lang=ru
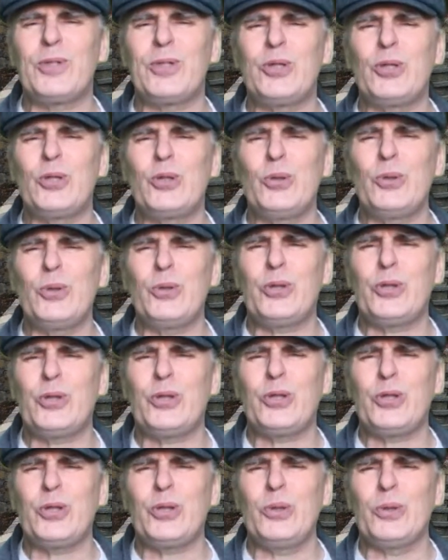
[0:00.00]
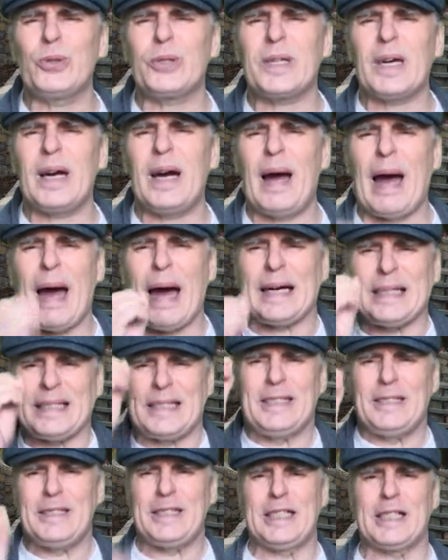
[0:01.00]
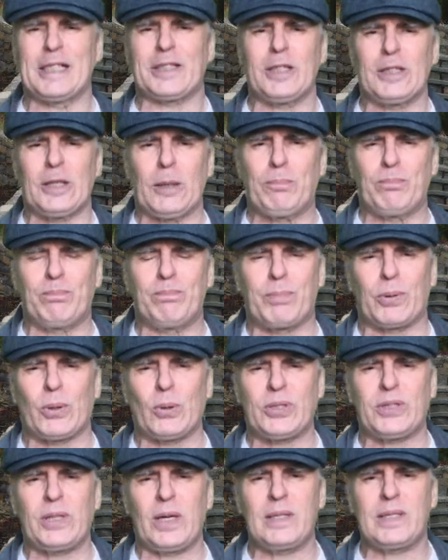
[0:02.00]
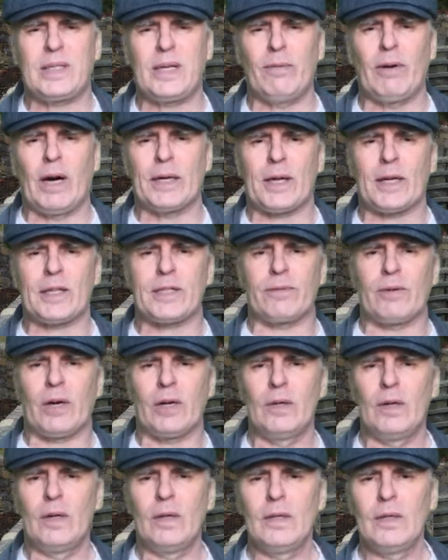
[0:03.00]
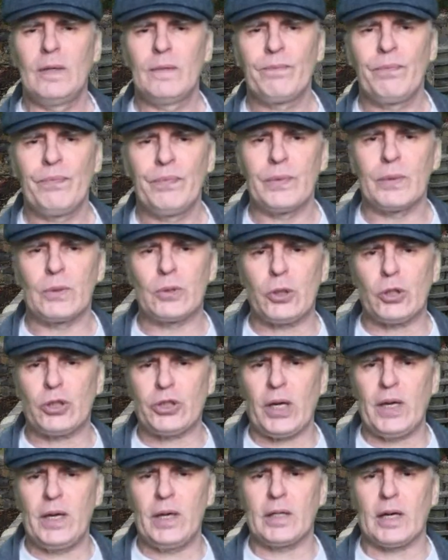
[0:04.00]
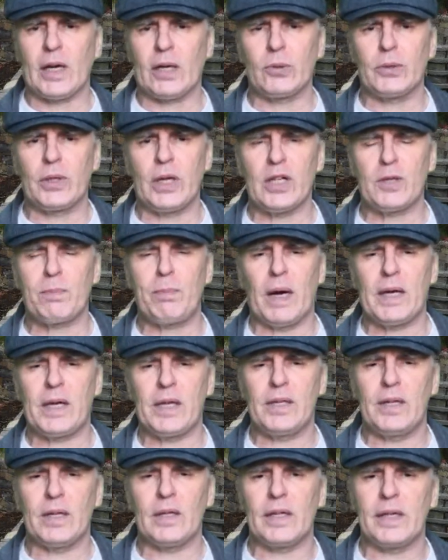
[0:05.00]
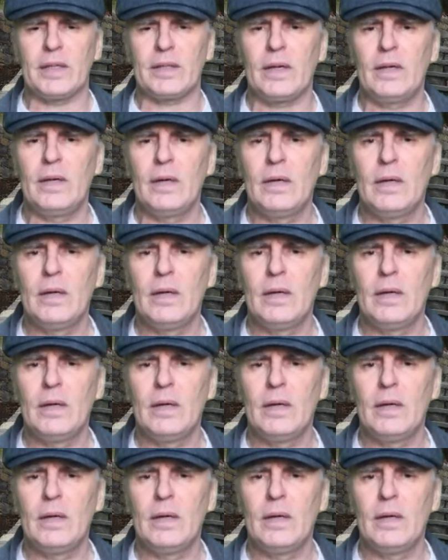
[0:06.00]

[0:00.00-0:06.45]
чуть-чуть... Ай, нет, это просто издевательство. Кто ж такие короткие шпаги делает?